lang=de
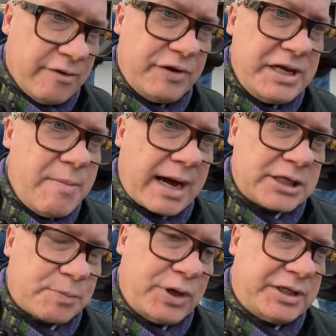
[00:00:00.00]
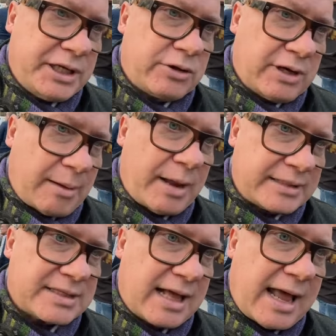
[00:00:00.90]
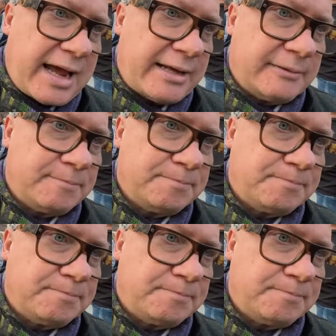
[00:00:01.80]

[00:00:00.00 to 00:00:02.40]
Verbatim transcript: Für die mache ich Politik und am besten alleine.